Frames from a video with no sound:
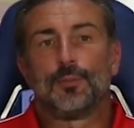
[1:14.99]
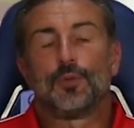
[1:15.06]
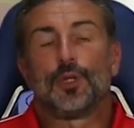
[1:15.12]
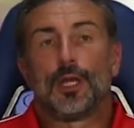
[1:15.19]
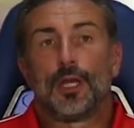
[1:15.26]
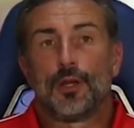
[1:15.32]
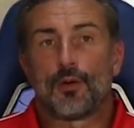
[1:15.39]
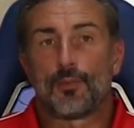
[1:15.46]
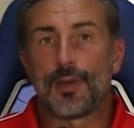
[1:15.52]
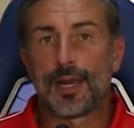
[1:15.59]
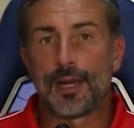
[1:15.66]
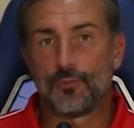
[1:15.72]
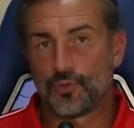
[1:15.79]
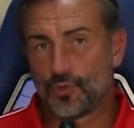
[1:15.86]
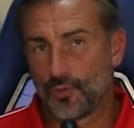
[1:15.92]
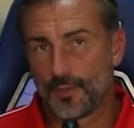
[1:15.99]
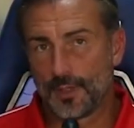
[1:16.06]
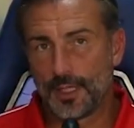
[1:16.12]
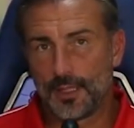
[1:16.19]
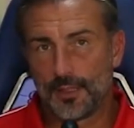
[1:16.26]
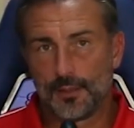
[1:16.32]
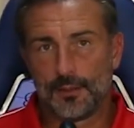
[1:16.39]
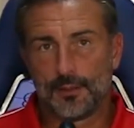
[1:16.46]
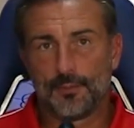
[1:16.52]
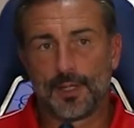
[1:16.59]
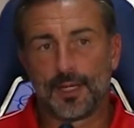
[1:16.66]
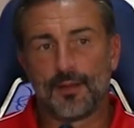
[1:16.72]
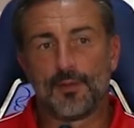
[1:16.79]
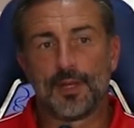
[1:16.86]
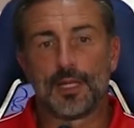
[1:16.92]
Poi è normale, è un giovane,
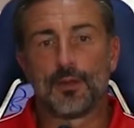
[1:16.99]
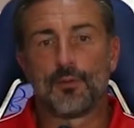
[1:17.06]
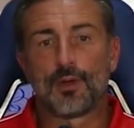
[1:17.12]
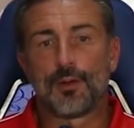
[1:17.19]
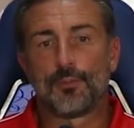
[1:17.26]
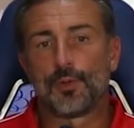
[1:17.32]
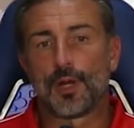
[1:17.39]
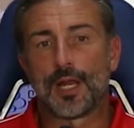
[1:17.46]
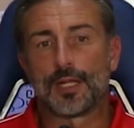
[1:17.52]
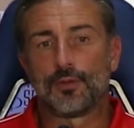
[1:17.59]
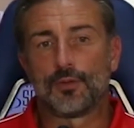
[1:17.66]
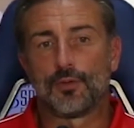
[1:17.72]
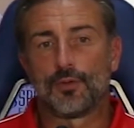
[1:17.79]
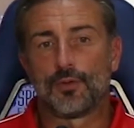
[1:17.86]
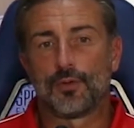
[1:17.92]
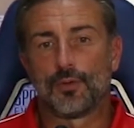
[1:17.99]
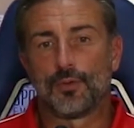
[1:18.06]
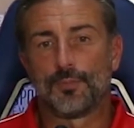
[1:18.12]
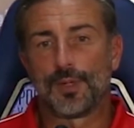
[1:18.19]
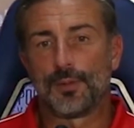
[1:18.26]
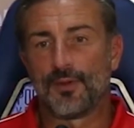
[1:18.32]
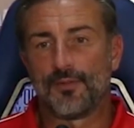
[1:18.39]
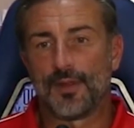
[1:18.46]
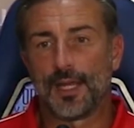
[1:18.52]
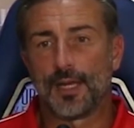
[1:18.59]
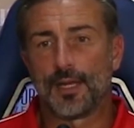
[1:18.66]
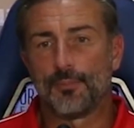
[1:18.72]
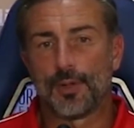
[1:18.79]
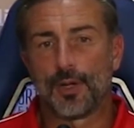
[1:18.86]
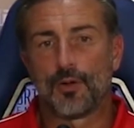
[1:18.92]
perché viene da un campionato
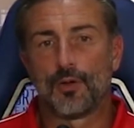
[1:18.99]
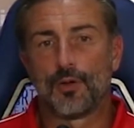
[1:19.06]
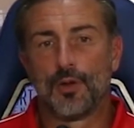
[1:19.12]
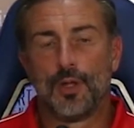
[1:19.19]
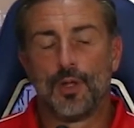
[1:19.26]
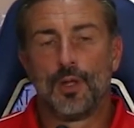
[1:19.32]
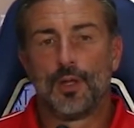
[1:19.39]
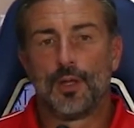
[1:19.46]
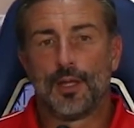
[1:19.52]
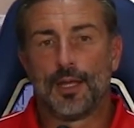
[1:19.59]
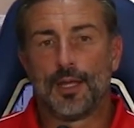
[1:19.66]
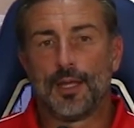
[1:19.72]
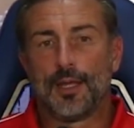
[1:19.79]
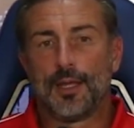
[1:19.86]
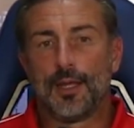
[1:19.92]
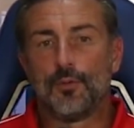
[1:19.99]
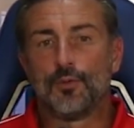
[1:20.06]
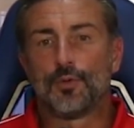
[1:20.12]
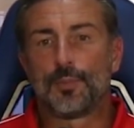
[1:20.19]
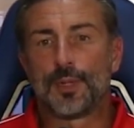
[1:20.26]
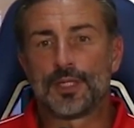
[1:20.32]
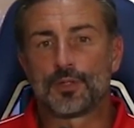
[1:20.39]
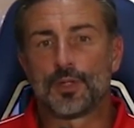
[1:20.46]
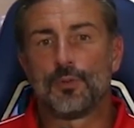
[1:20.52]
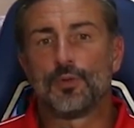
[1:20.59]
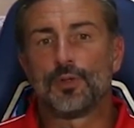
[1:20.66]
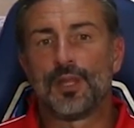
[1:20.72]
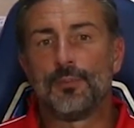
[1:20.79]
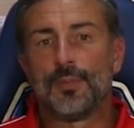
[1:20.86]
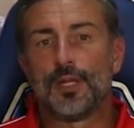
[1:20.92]
primavera, però eh, uno penso è uno
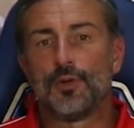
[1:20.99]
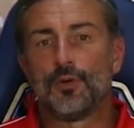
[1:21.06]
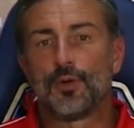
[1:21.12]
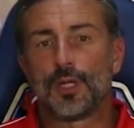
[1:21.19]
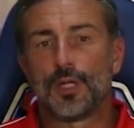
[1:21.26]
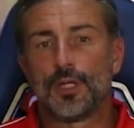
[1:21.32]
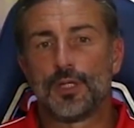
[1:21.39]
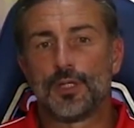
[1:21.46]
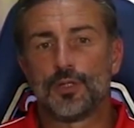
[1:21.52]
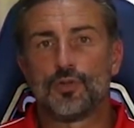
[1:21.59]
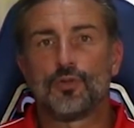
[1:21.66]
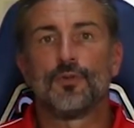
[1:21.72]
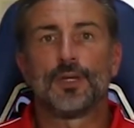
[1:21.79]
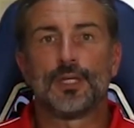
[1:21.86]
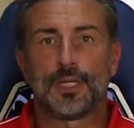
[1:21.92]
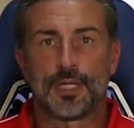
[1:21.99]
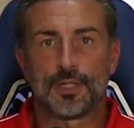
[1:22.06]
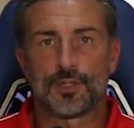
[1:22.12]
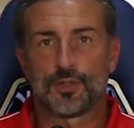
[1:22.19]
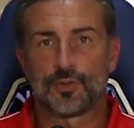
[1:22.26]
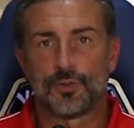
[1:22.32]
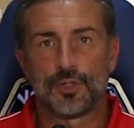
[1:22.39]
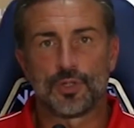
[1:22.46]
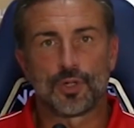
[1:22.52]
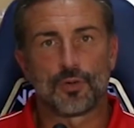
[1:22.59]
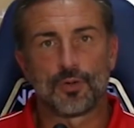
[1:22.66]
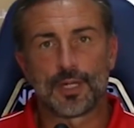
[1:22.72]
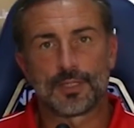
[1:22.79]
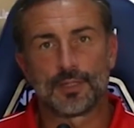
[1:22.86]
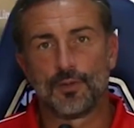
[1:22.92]
dei migliori giovani che ci sono in
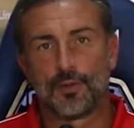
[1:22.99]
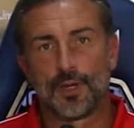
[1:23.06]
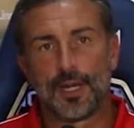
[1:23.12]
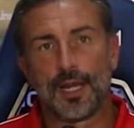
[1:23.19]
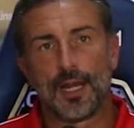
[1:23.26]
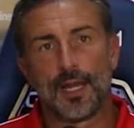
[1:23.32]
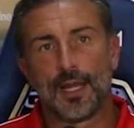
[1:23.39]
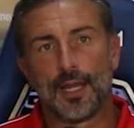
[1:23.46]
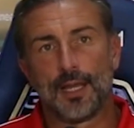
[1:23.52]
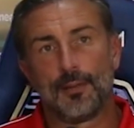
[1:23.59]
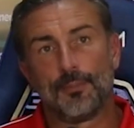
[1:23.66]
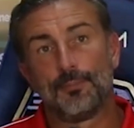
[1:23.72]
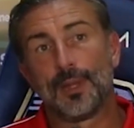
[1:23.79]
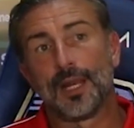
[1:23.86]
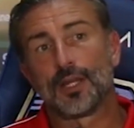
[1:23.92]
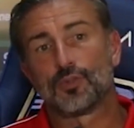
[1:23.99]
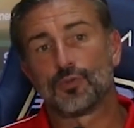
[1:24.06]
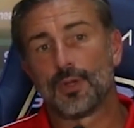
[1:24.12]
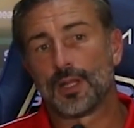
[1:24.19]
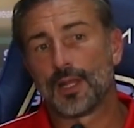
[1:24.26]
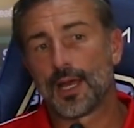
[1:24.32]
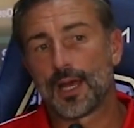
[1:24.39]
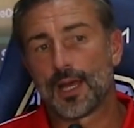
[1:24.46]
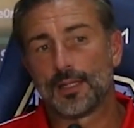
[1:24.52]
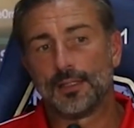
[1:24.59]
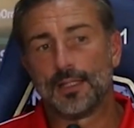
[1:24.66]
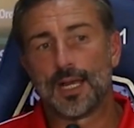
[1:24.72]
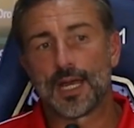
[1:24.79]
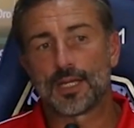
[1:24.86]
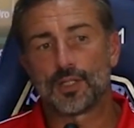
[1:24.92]
circolazione nel, per la sua età
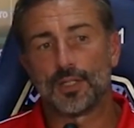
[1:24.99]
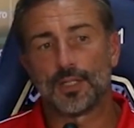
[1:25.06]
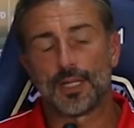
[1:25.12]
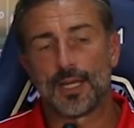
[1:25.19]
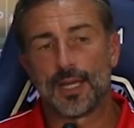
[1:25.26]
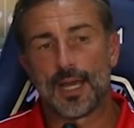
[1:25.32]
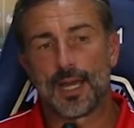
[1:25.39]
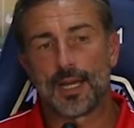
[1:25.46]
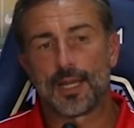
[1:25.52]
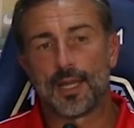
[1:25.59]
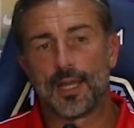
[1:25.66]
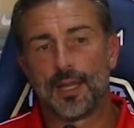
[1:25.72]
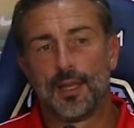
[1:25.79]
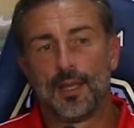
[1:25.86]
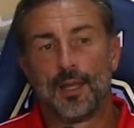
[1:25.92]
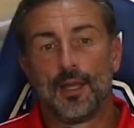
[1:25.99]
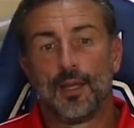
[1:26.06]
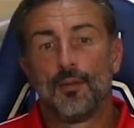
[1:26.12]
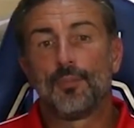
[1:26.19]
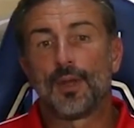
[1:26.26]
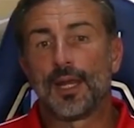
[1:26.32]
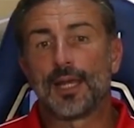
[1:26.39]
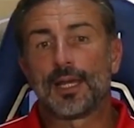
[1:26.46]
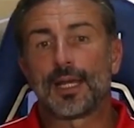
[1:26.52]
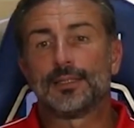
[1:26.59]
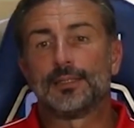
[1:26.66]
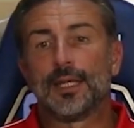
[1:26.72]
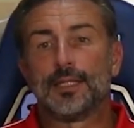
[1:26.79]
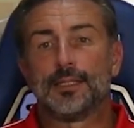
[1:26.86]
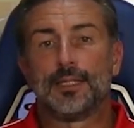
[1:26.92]
di nascita e anche per le
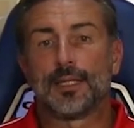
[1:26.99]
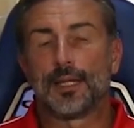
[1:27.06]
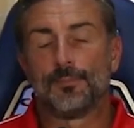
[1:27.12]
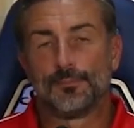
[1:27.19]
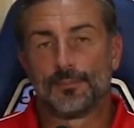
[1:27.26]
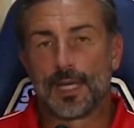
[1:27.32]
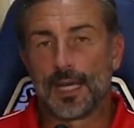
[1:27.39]
caratteristiche.